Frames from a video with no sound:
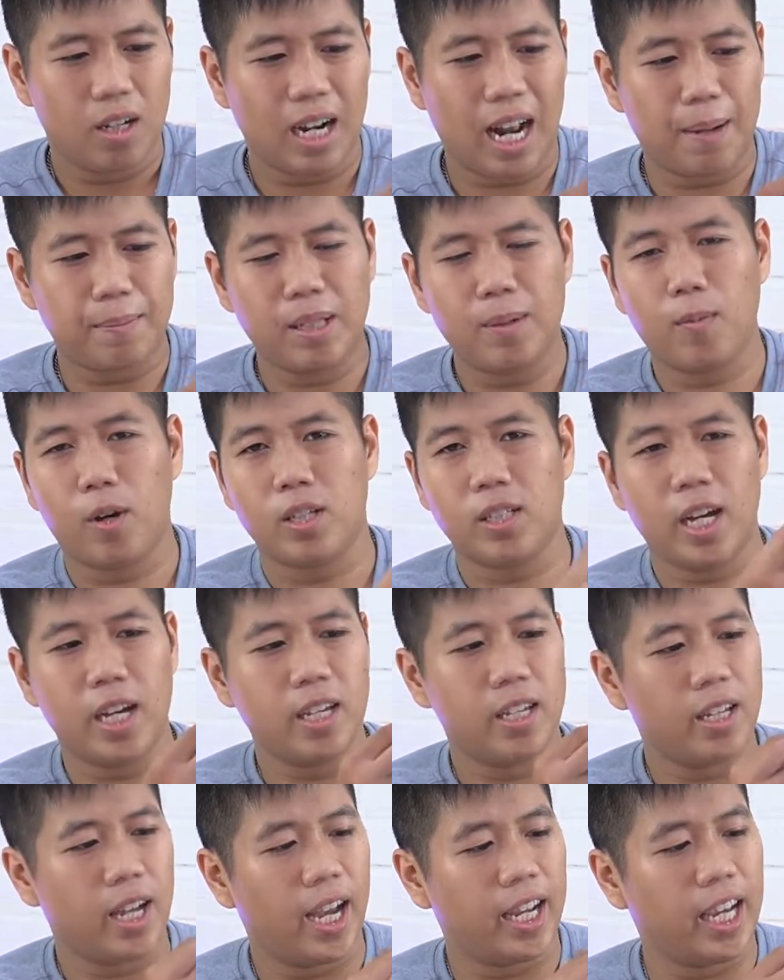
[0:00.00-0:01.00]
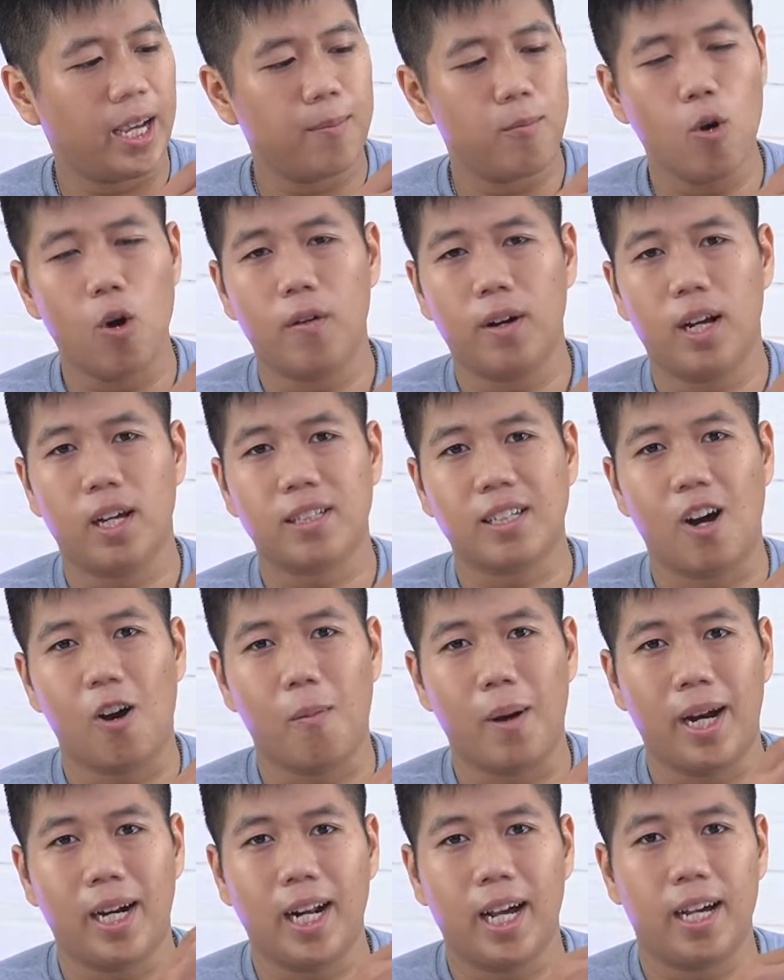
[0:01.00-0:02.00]
làm thêm một cái dây anh em buộc vào đằng
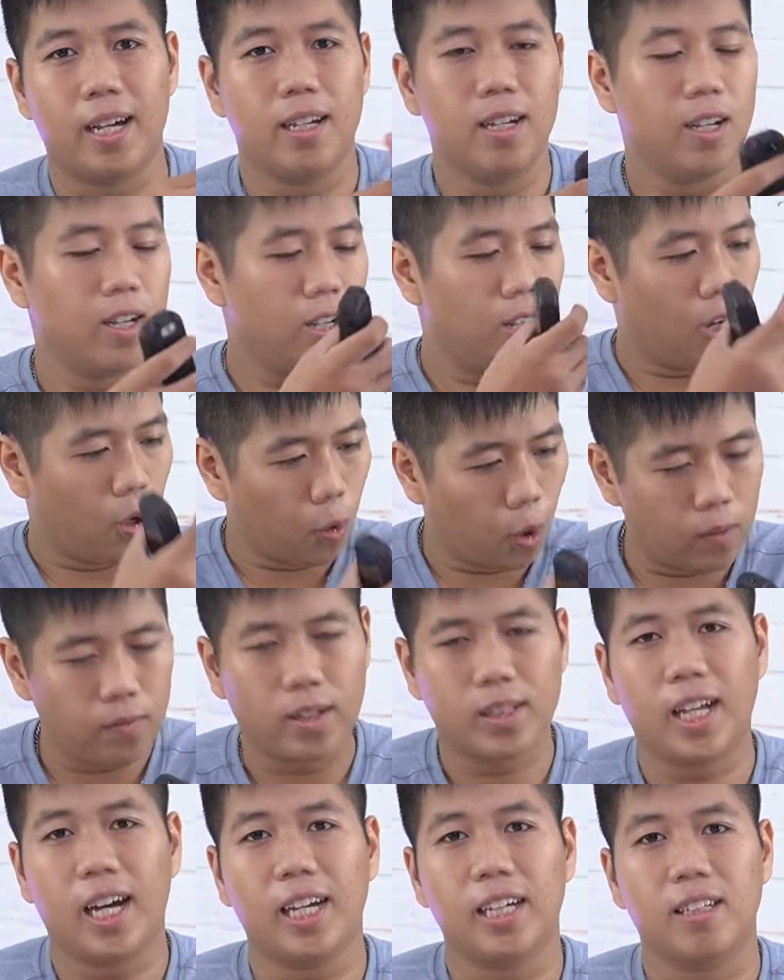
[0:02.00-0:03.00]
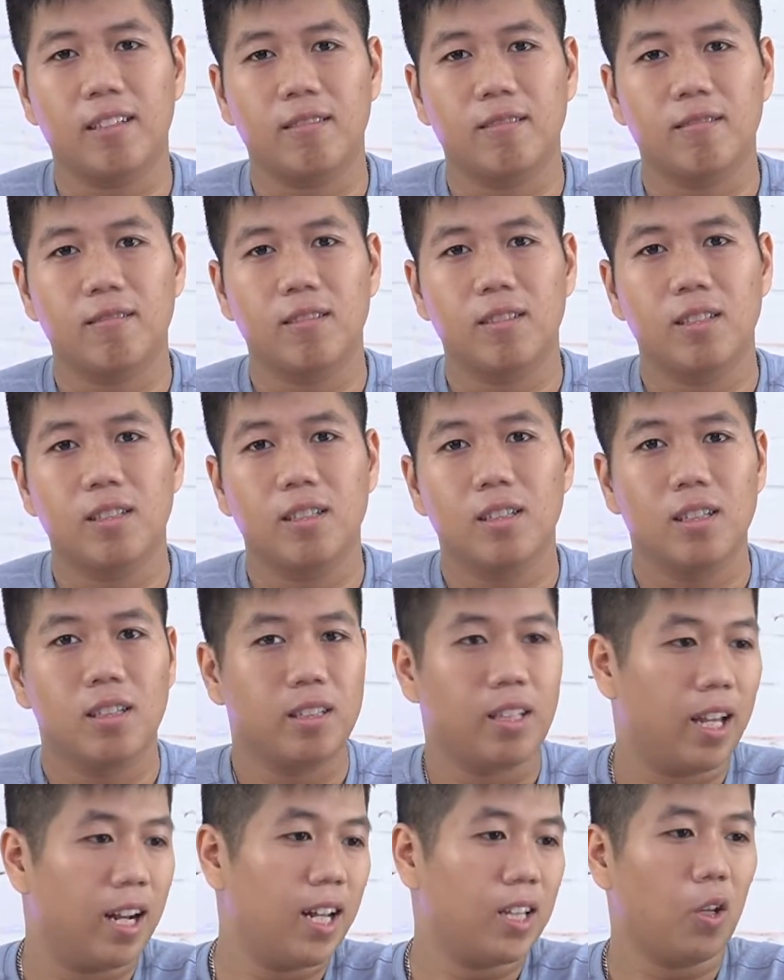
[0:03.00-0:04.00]
sau máy này luồn vào tay
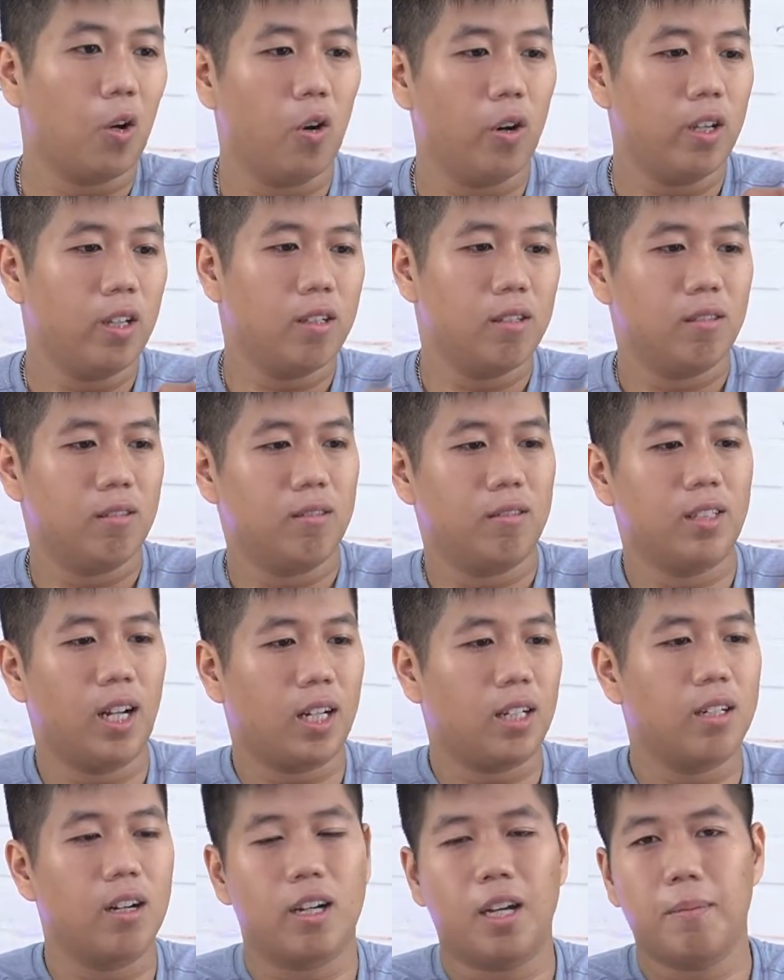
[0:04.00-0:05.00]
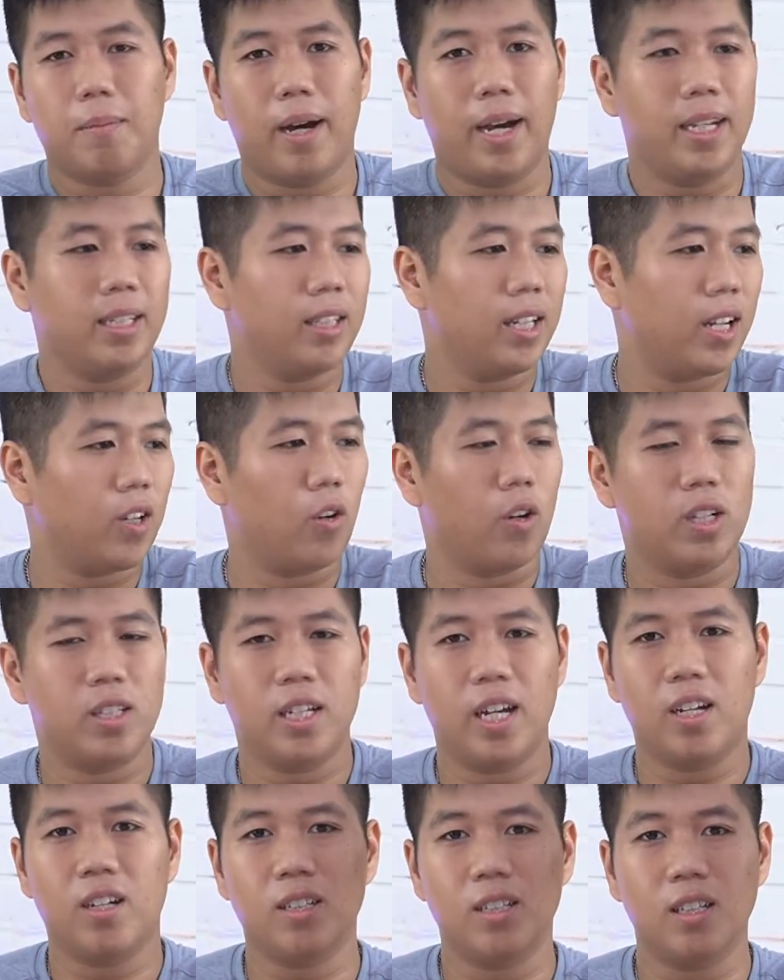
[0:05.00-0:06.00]
thế là thôi giật được cái máy thì lại có cái
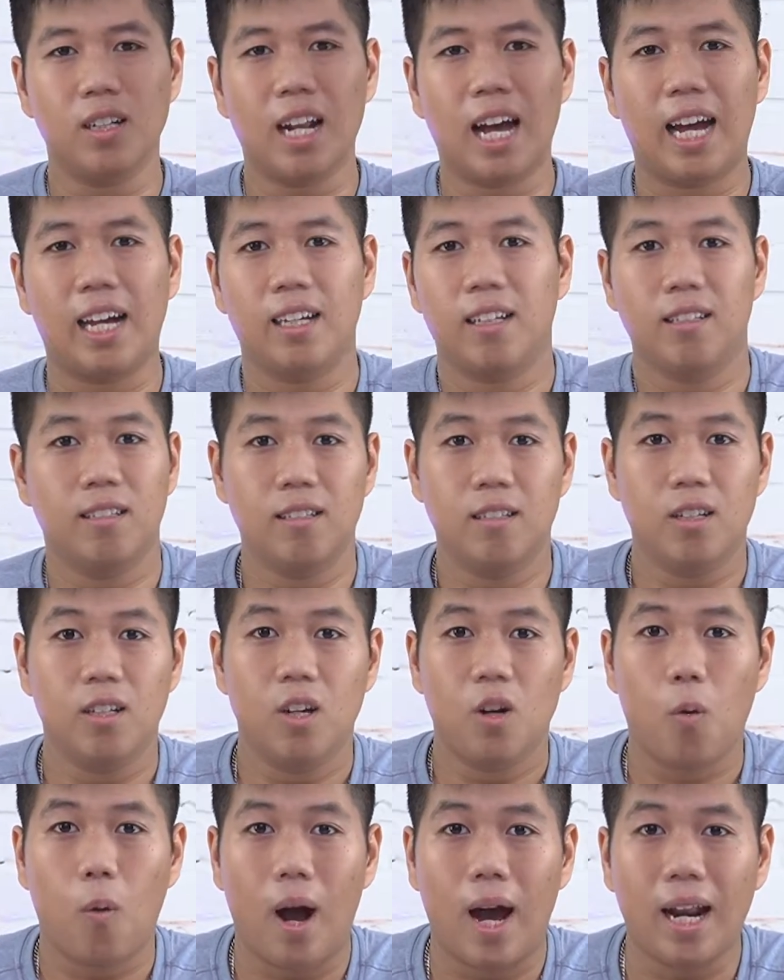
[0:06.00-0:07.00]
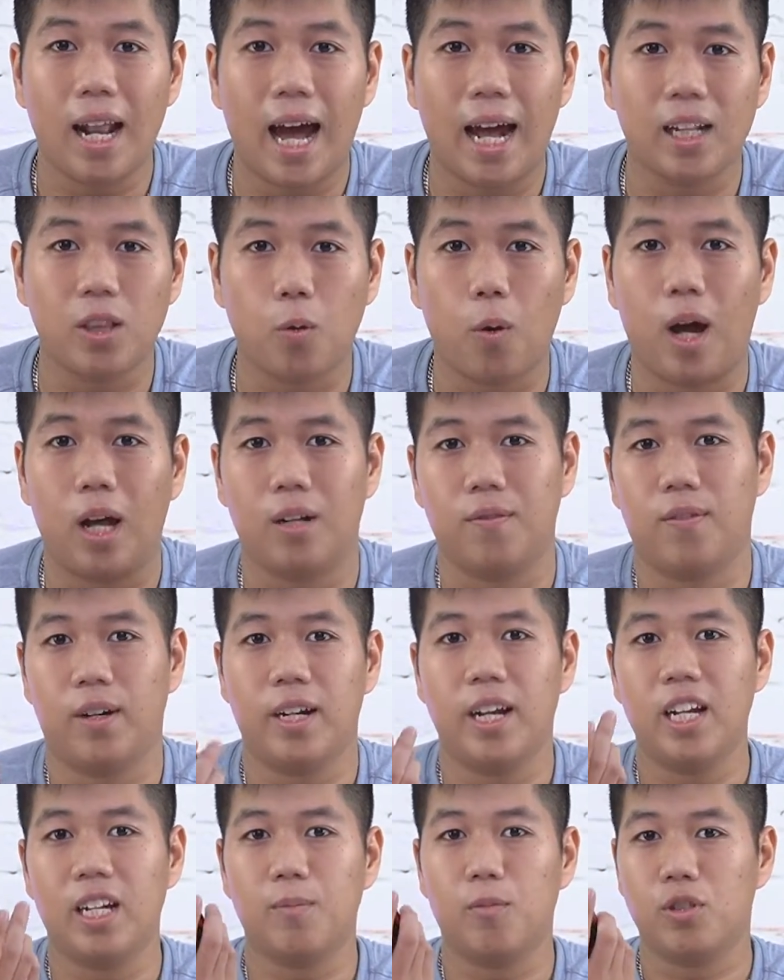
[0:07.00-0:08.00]
dây nó giữ lại quá là an toàn
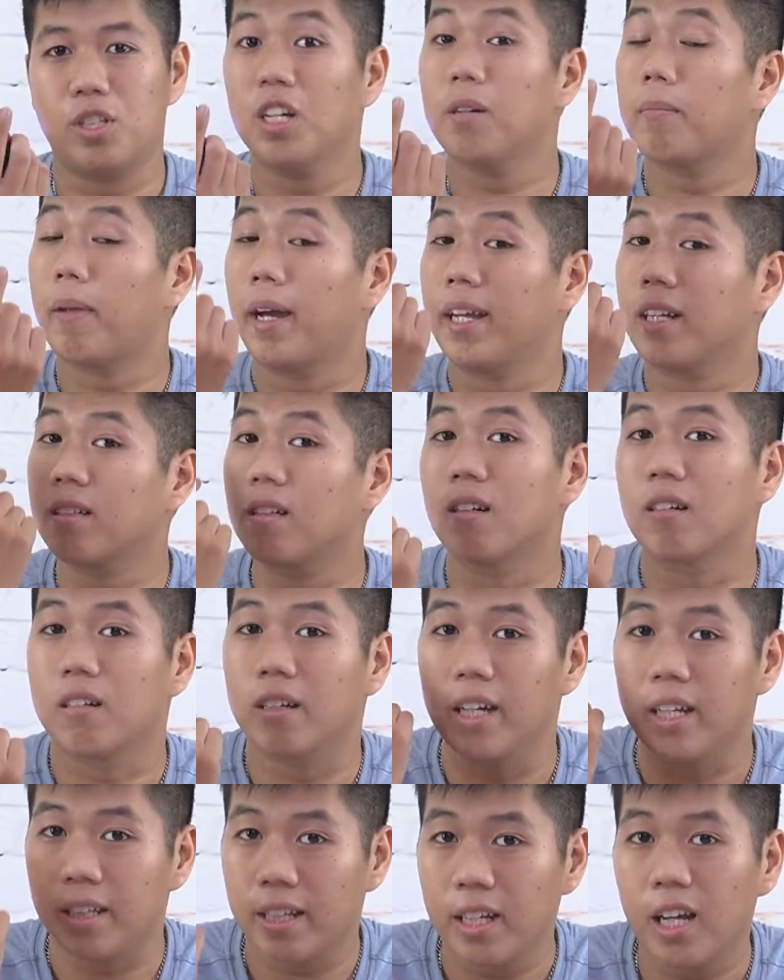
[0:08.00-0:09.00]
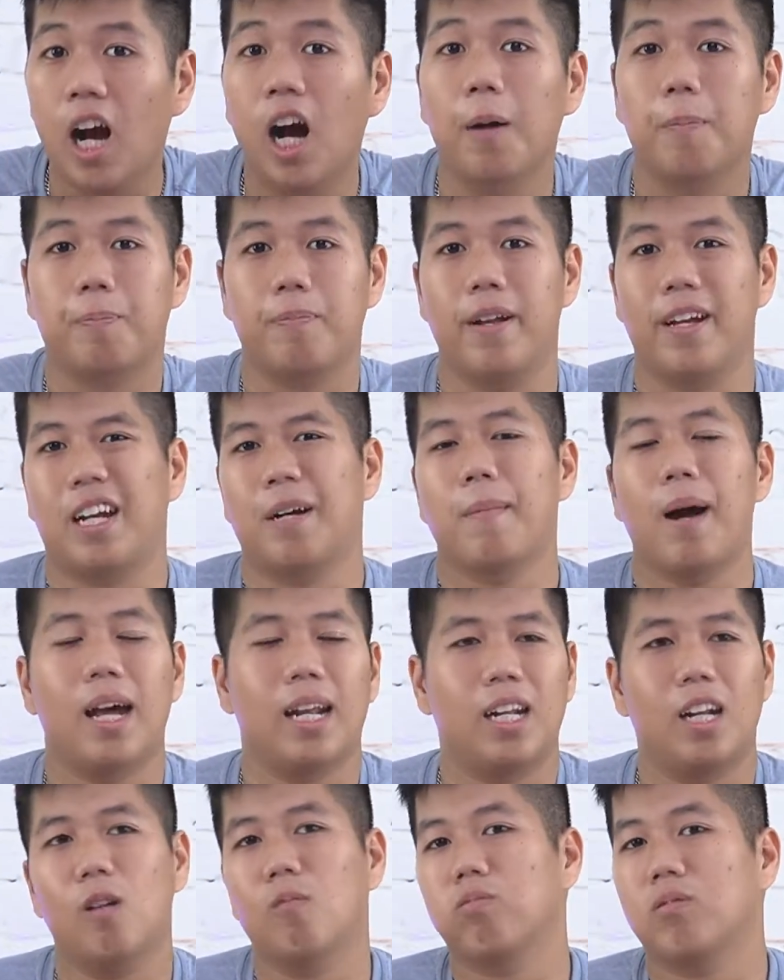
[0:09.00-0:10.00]
và đây là một chiếc máy cực kỳ thích hợp để các
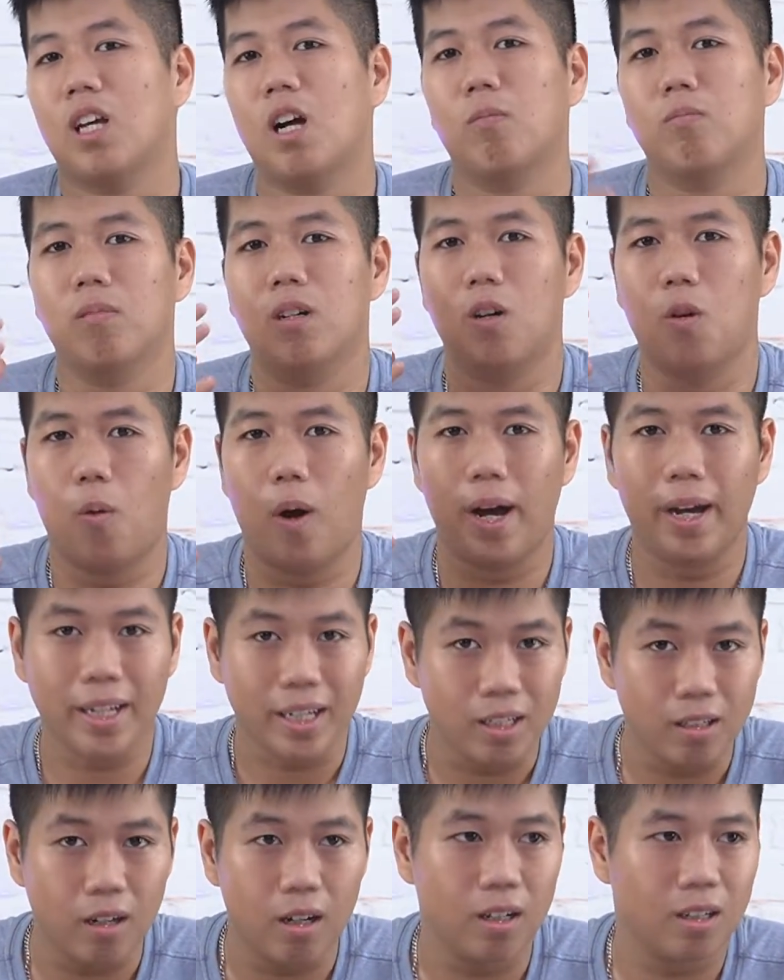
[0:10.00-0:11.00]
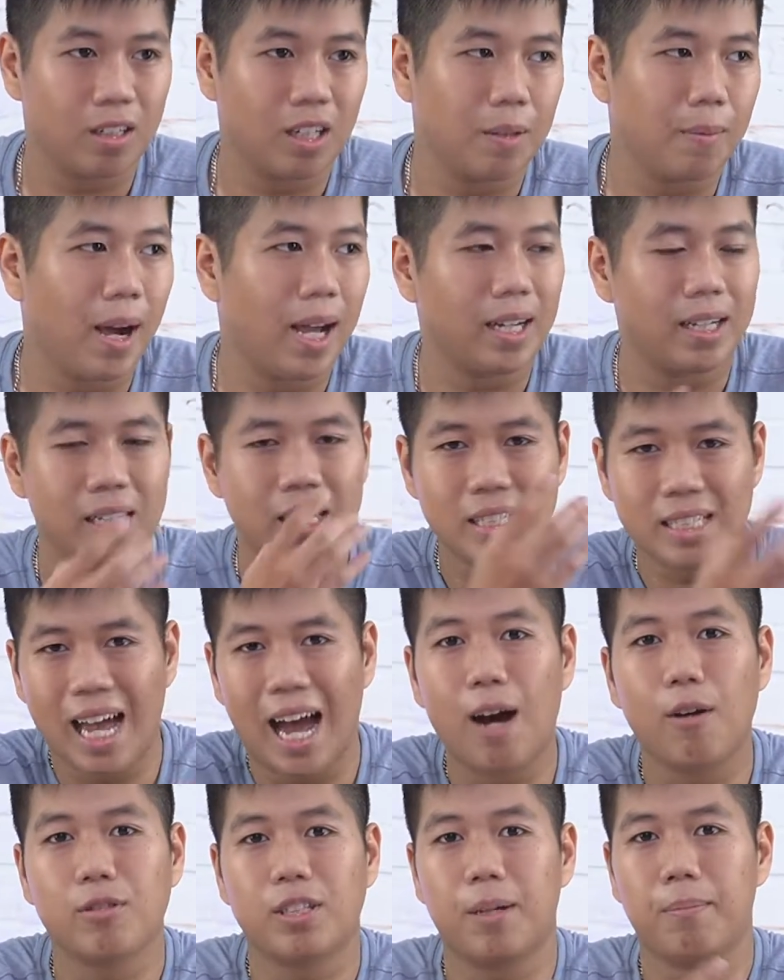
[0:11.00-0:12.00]
bạn long nhong ở ngoài đường các bạn đi
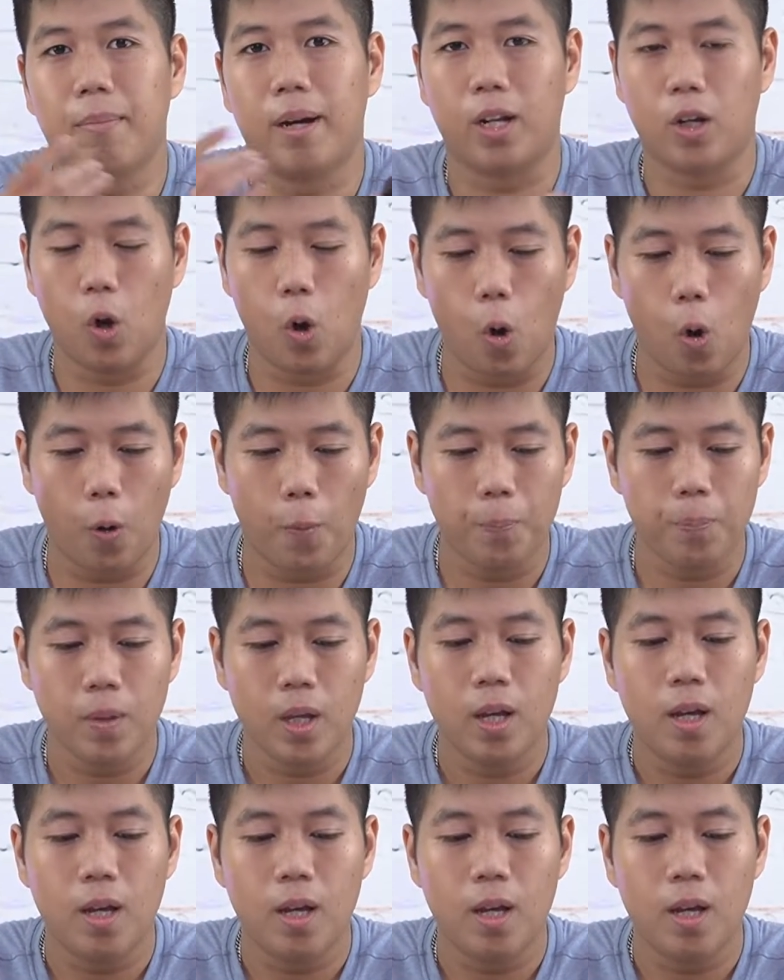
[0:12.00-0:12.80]
dạo xem bản đồ